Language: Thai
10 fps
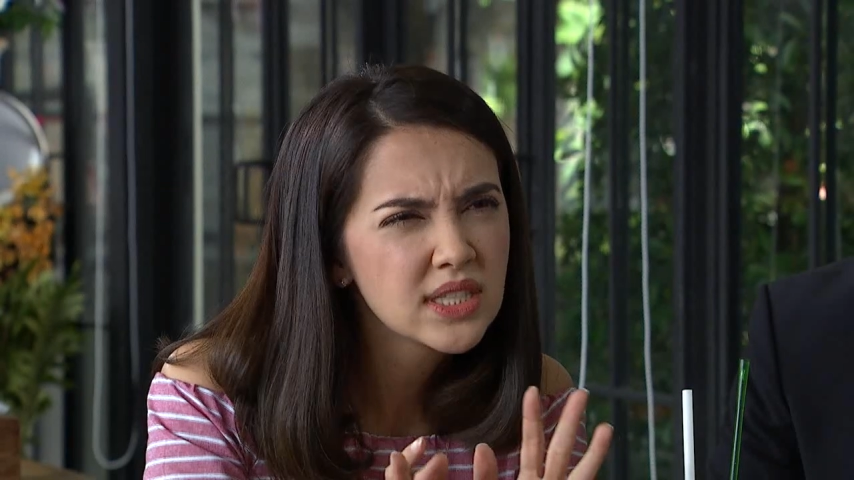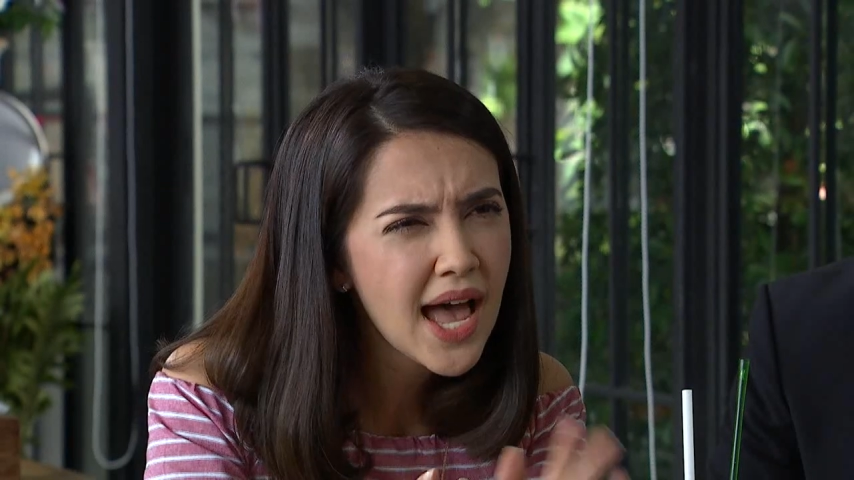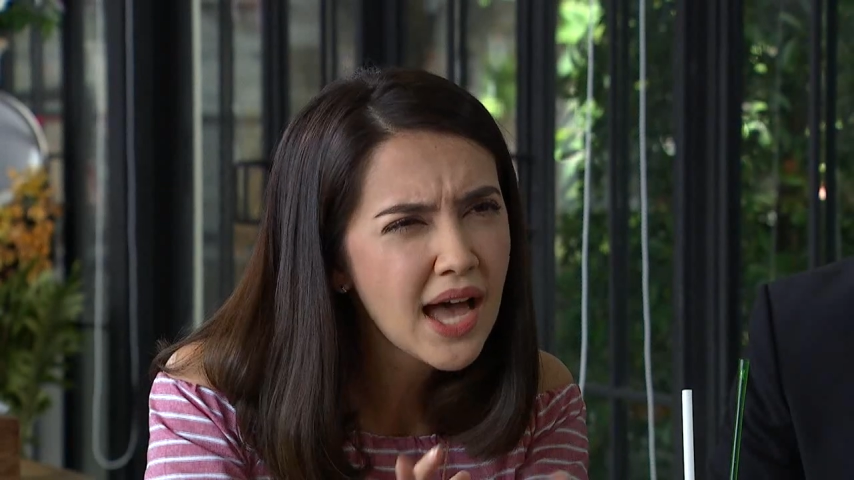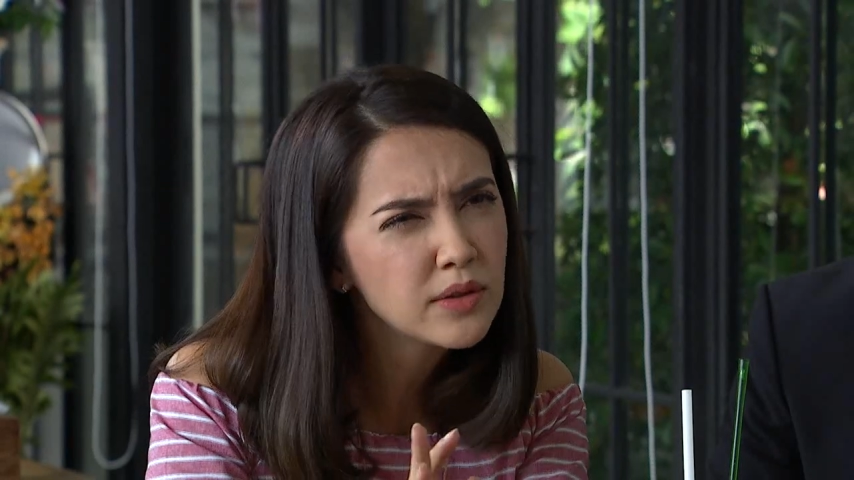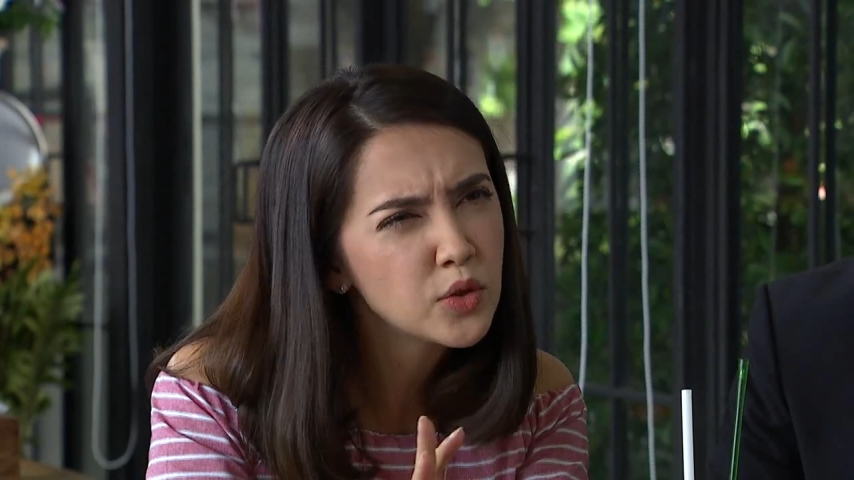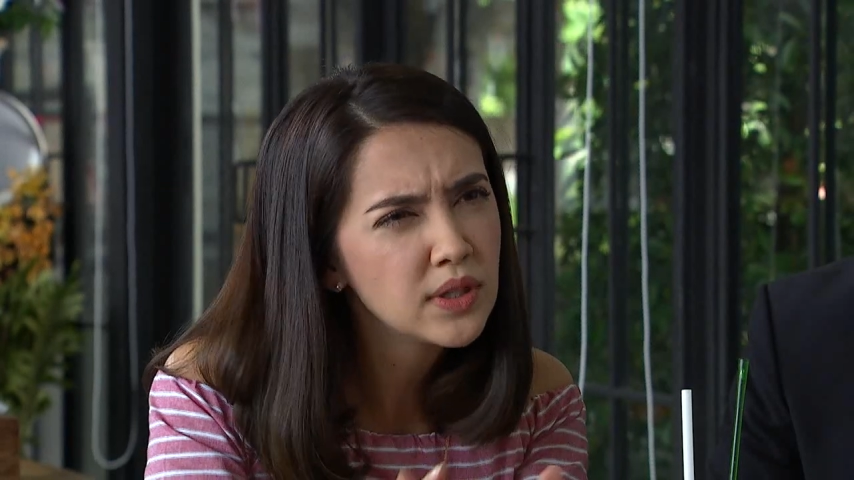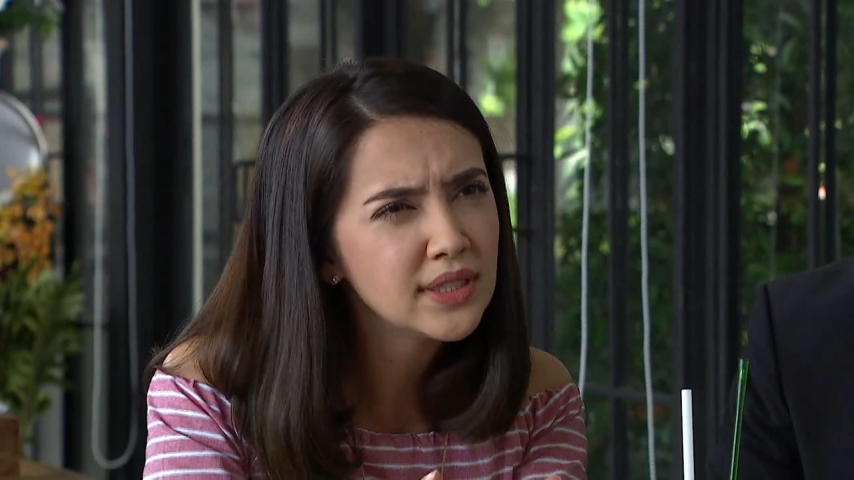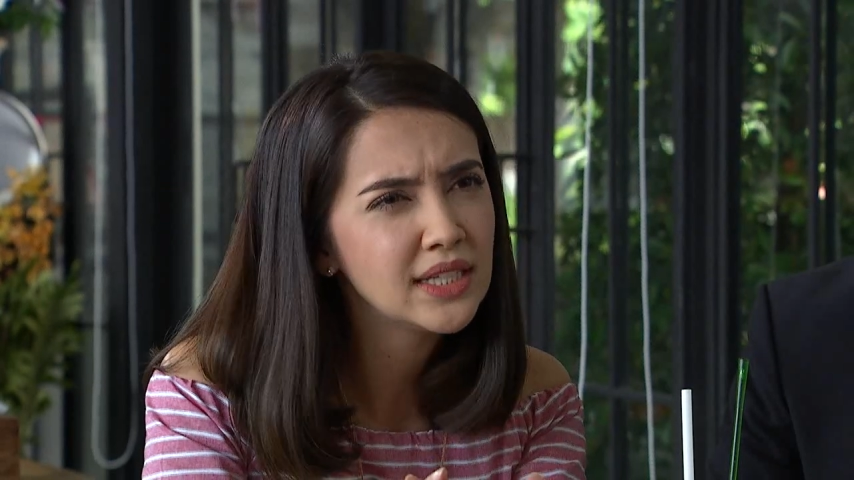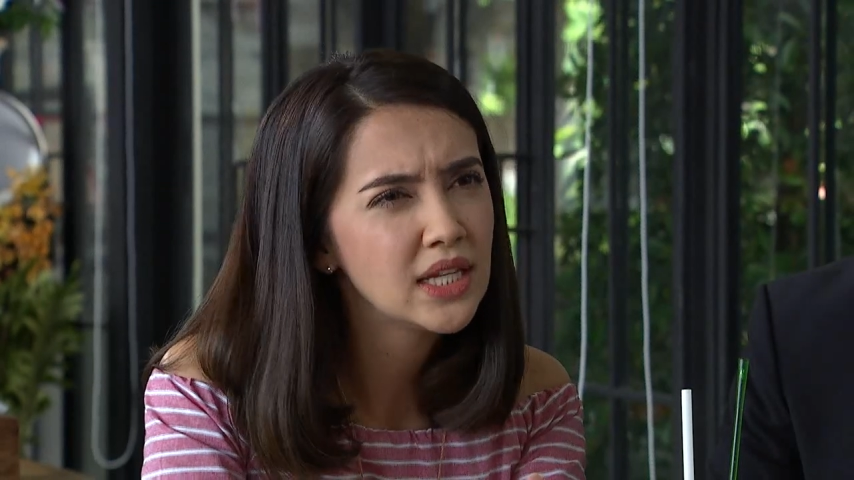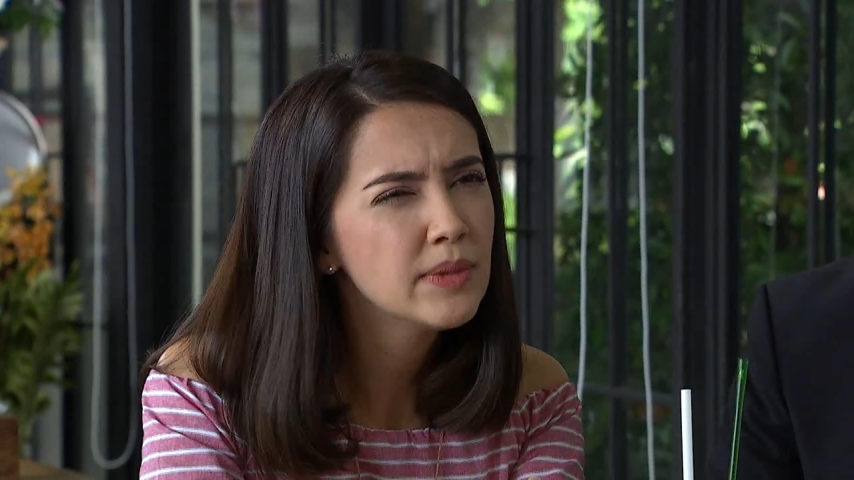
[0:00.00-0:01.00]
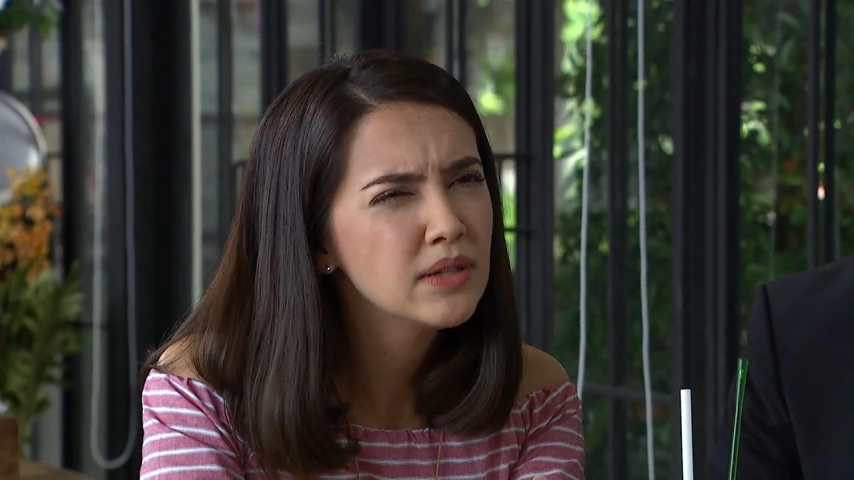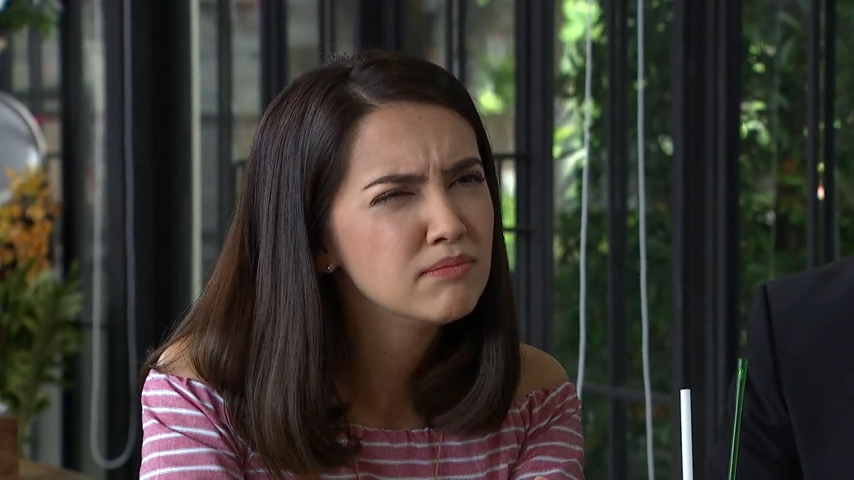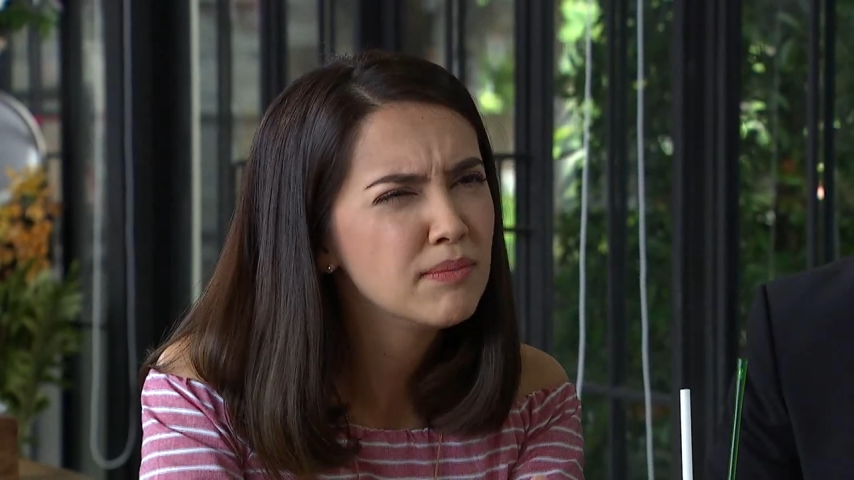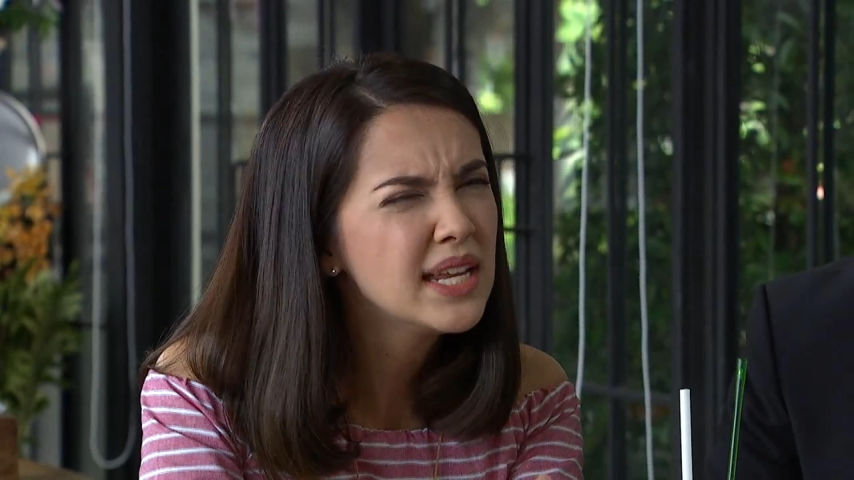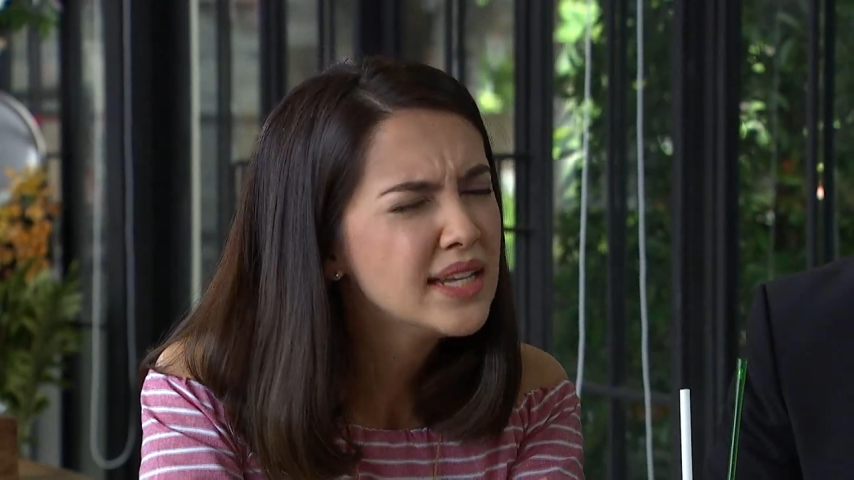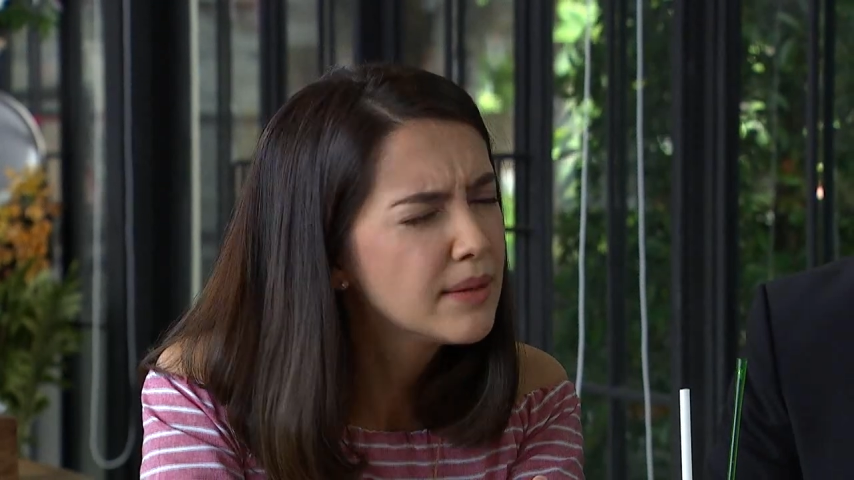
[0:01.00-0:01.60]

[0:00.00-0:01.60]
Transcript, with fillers: สร้างธุรกิจที่มันไม่